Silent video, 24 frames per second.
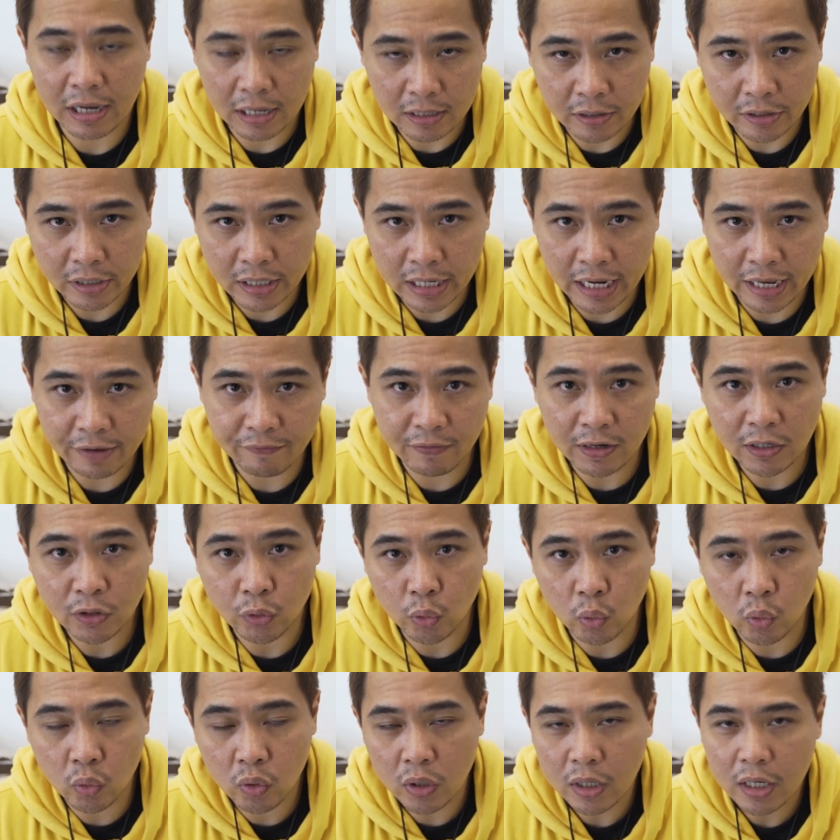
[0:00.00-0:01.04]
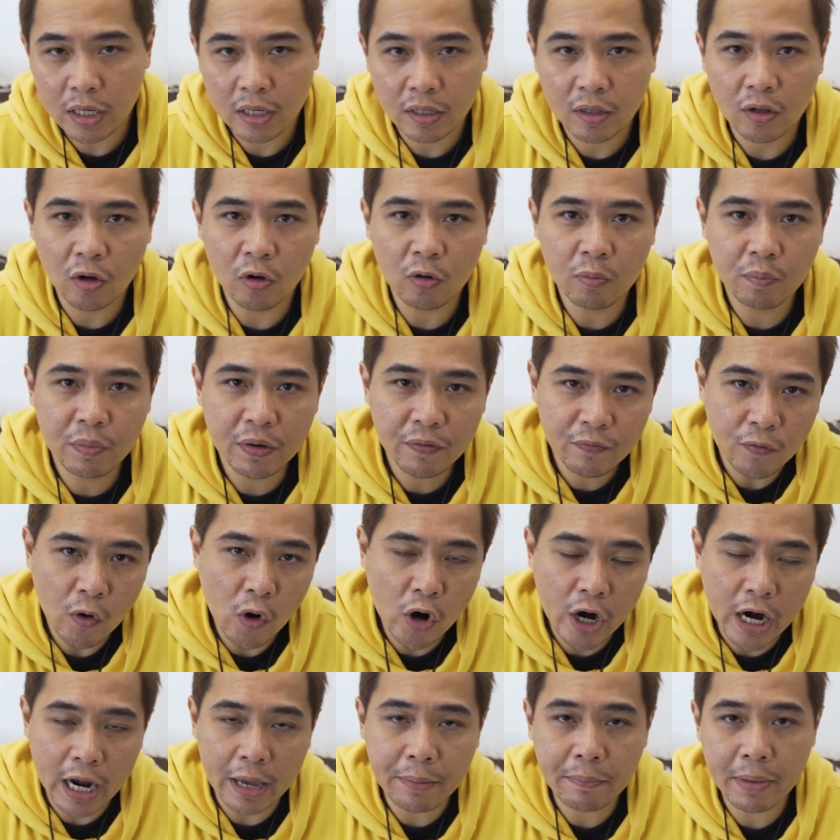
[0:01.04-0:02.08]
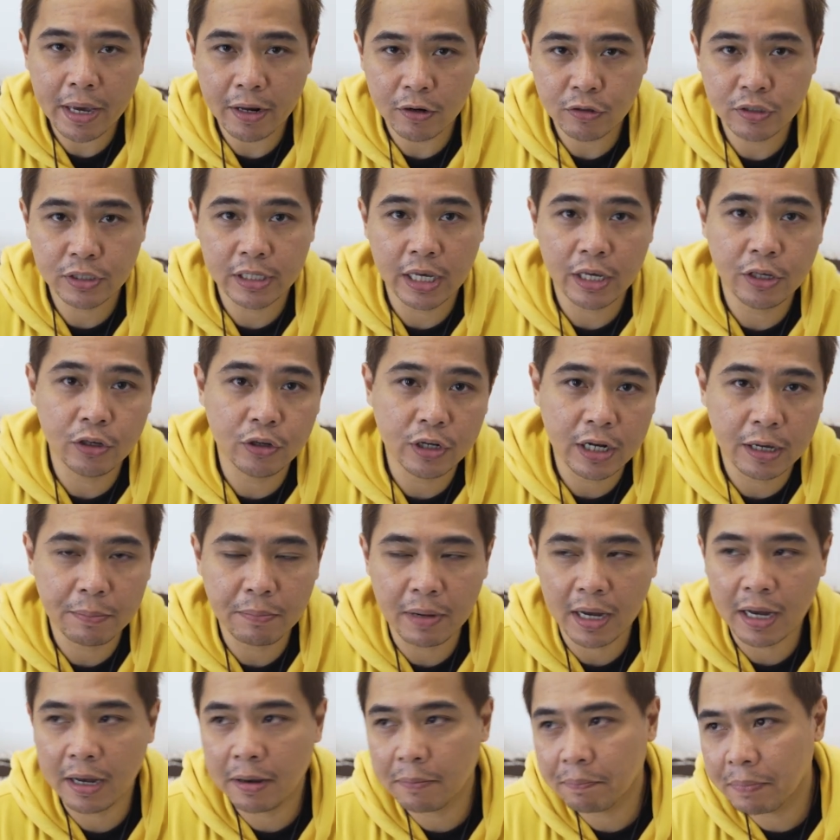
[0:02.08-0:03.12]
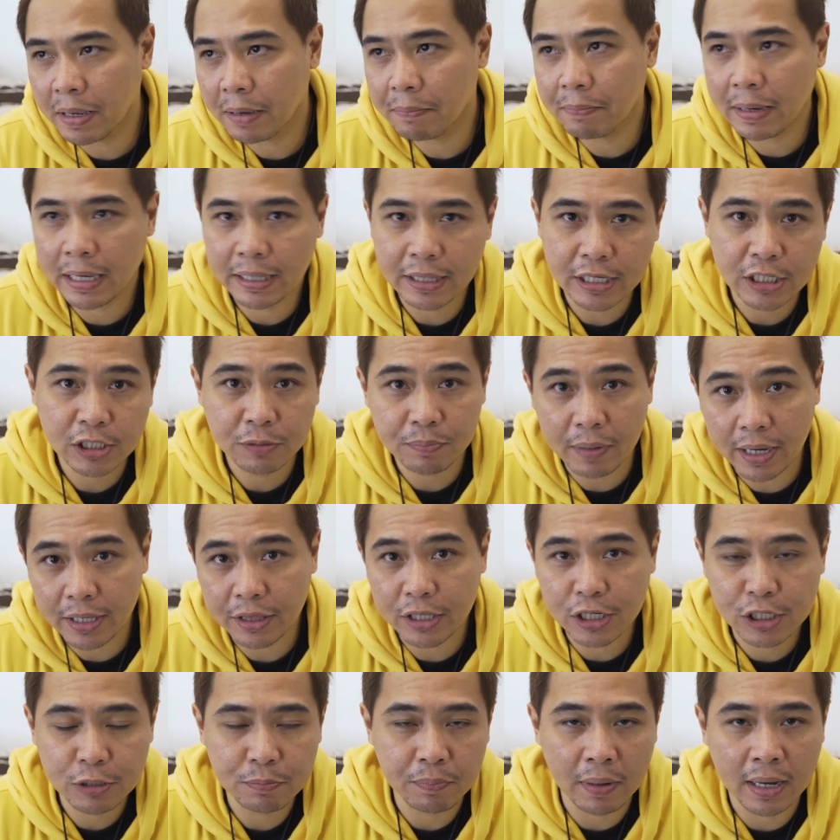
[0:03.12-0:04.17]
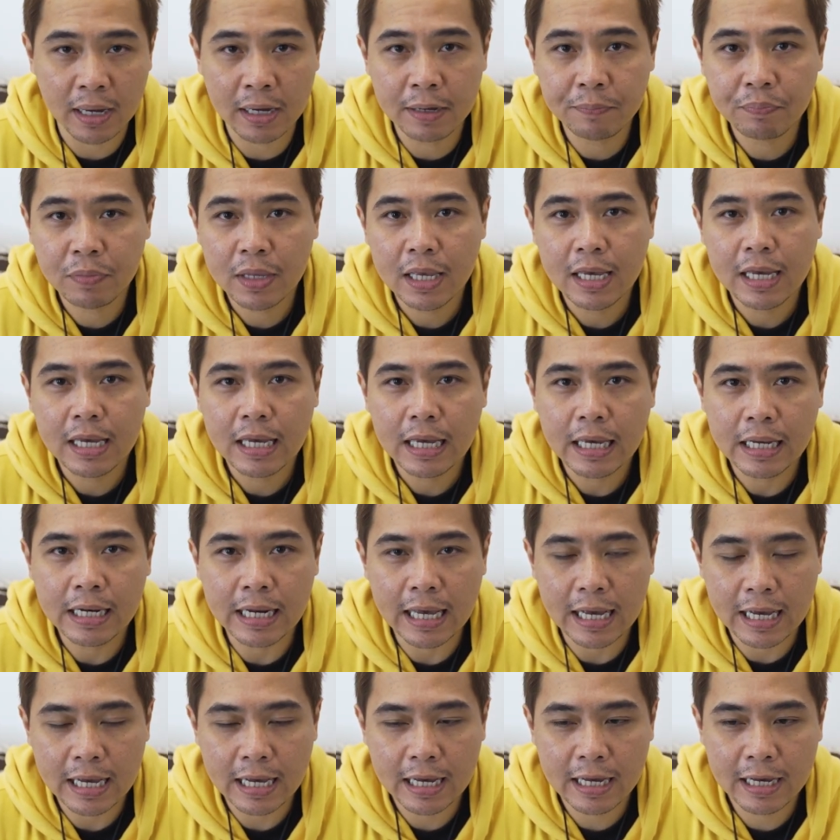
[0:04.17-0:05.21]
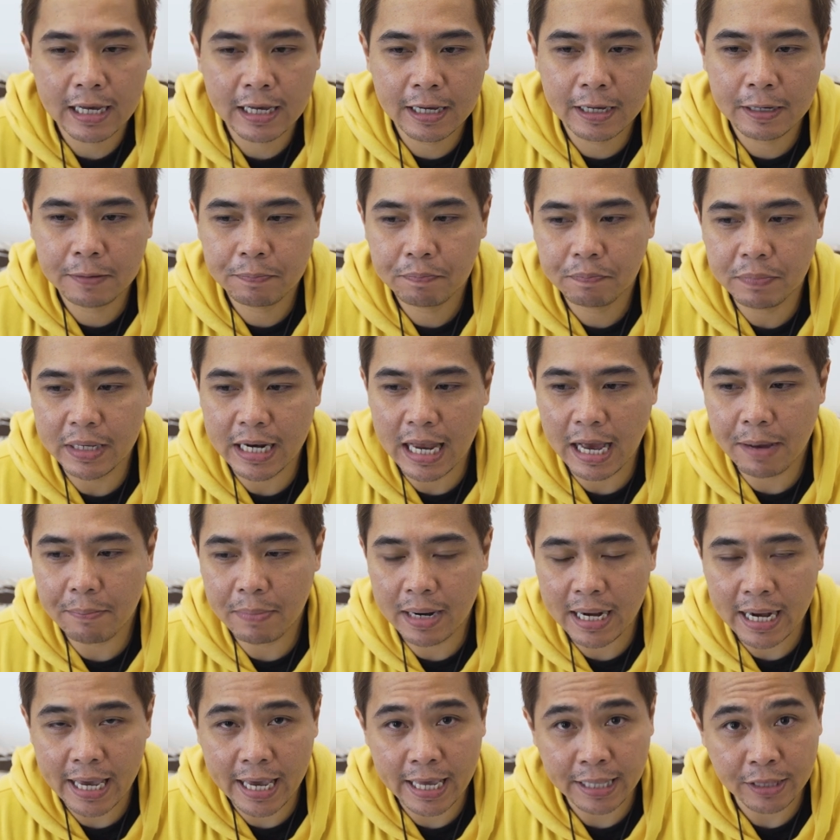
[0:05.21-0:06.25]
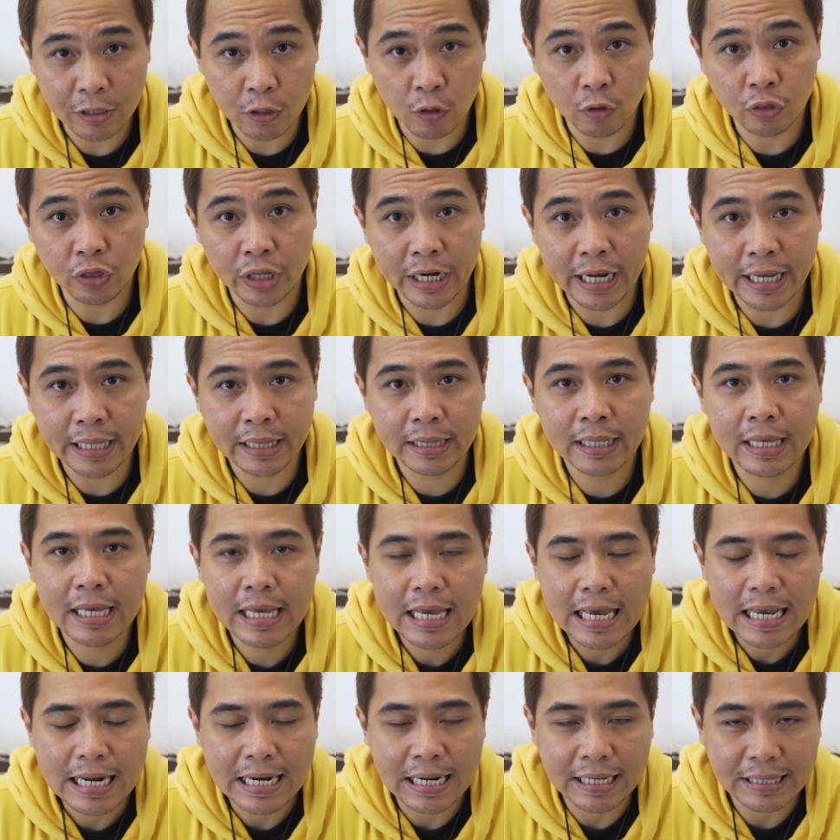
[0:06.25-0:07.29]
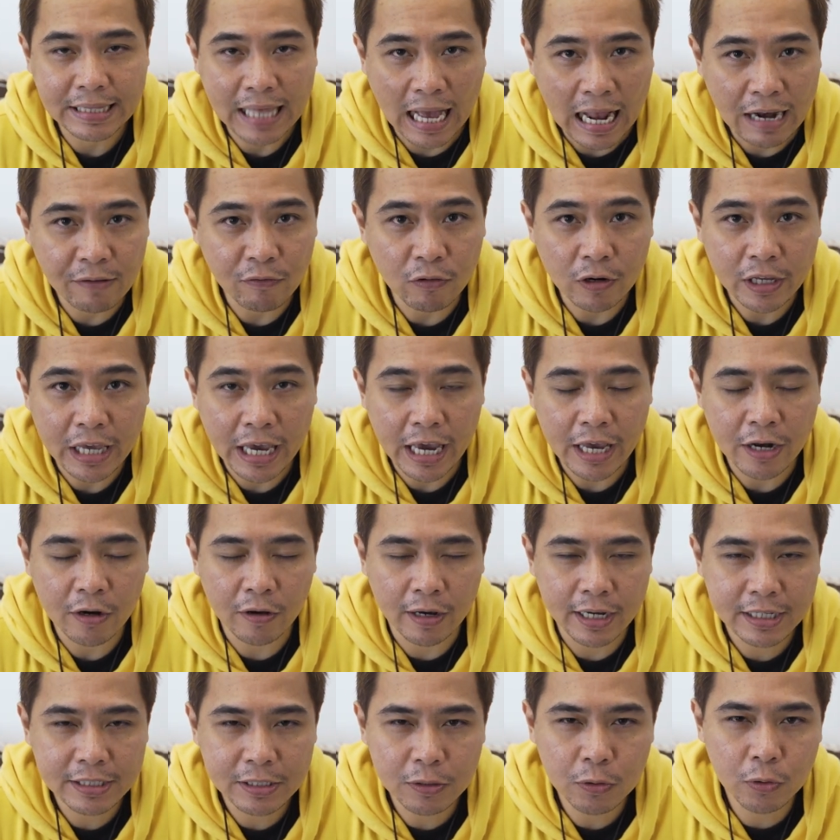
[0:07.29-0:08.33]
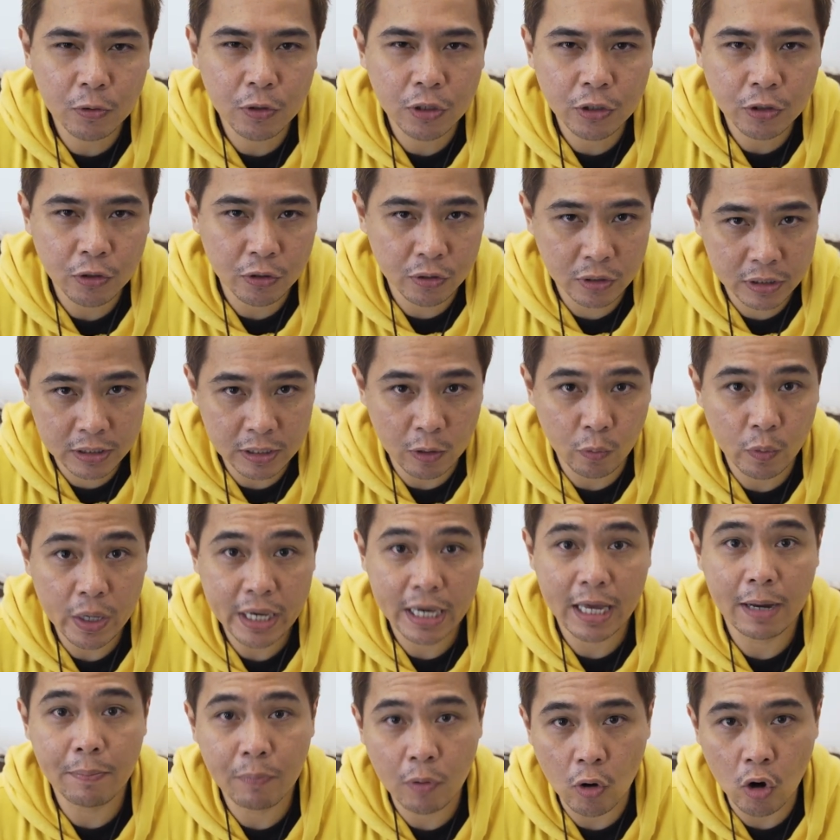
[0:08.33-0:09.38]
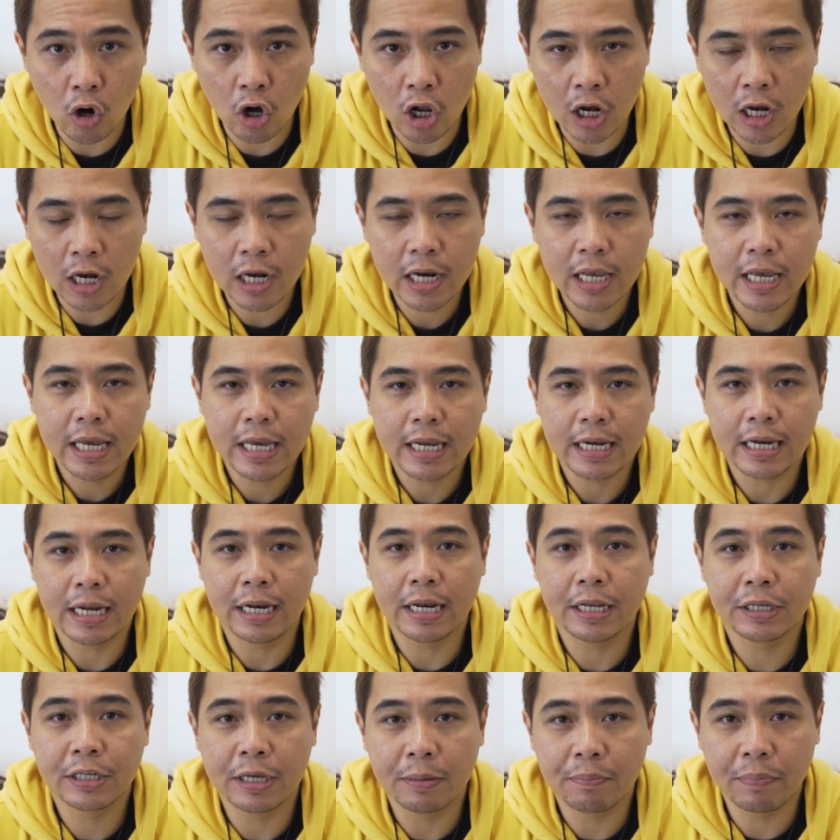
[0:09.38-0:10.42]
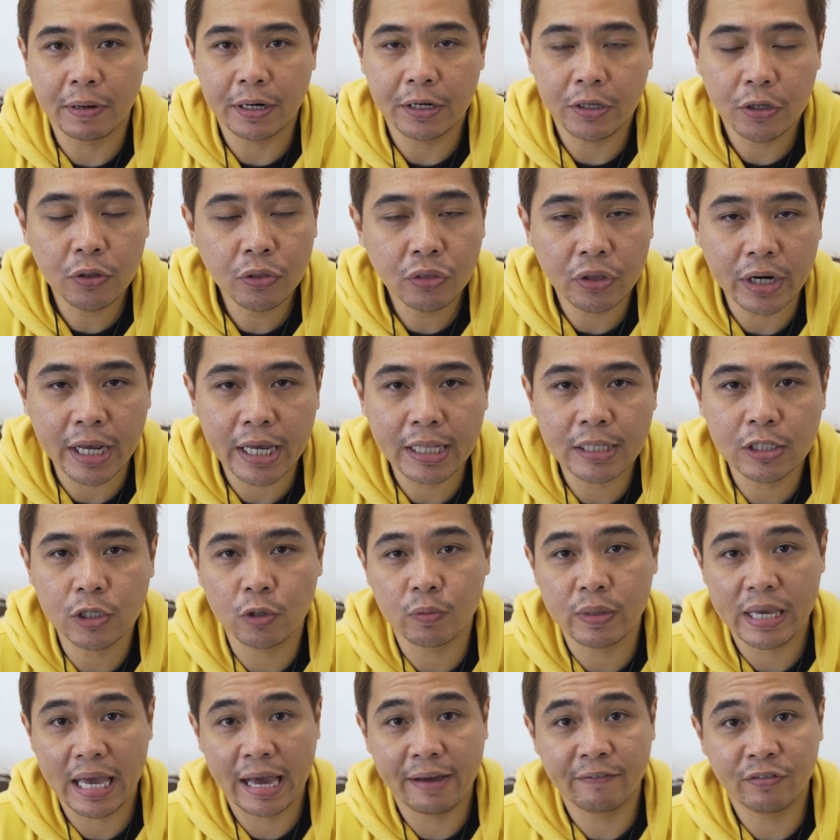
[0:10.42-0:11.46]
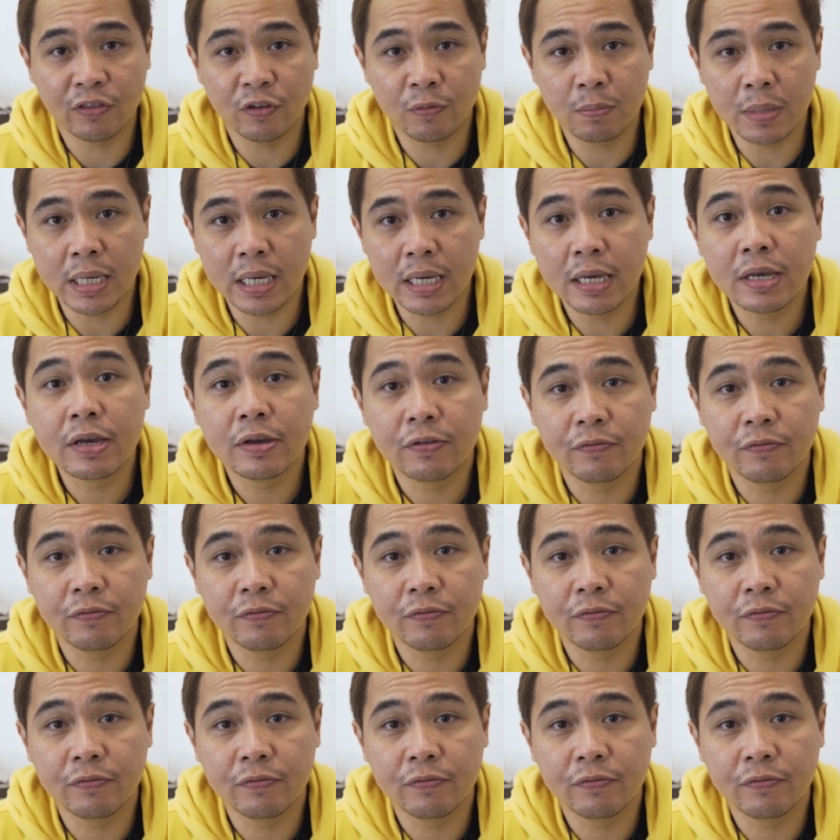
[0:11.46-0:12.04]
yung alert level 2 na kung before ay meron sa inyo na mga pepetics-petics pa na minamaliit yung threat ng Taal Volcano, ay siguro ito isang wake-up call na nandiyan pa rin yung threat, so we have to be